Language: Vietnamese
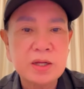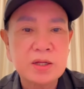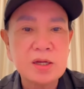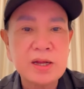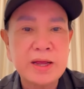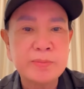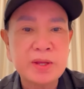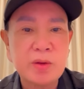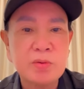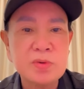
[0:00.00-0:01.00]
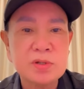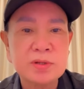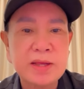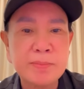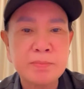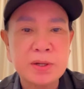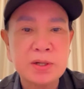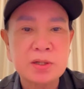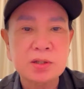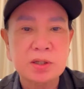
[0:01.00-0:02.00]
là chỉ làm theo đúng lương tâm
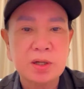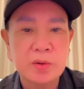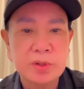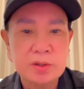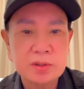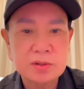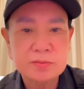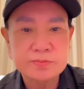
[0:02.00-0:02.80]
mình là được rồi